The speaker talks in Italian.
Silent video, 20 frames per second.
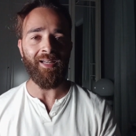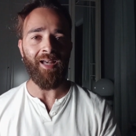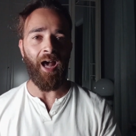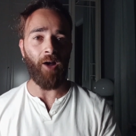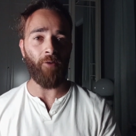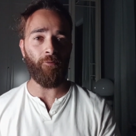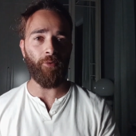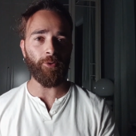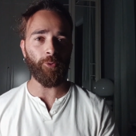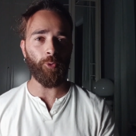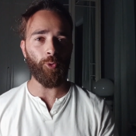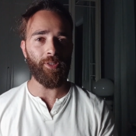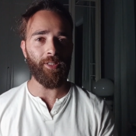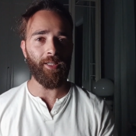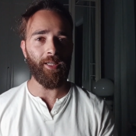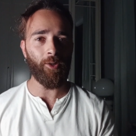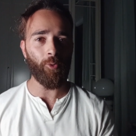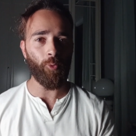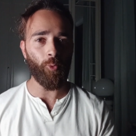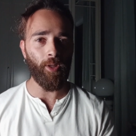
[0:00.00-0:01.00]
ha fatto sì
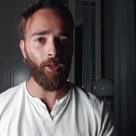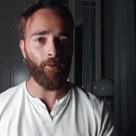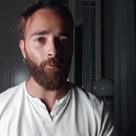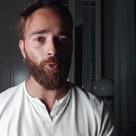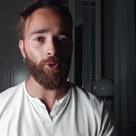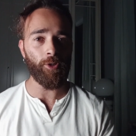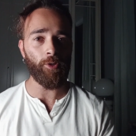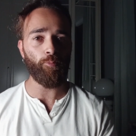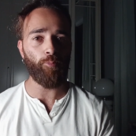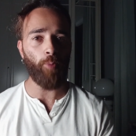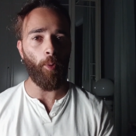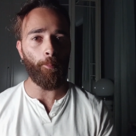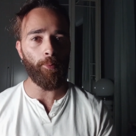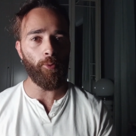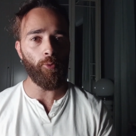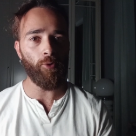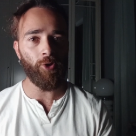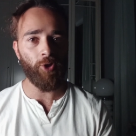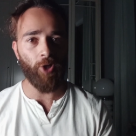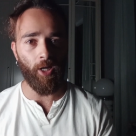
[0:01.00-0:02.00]
che Rukia fosse un po'
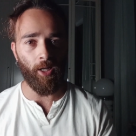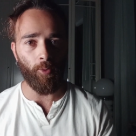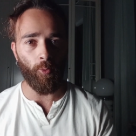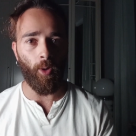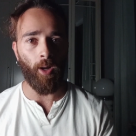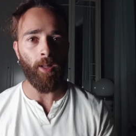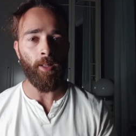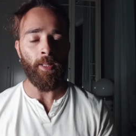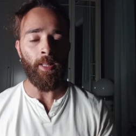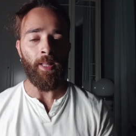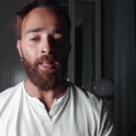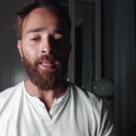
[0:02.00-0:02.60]
più ingenua.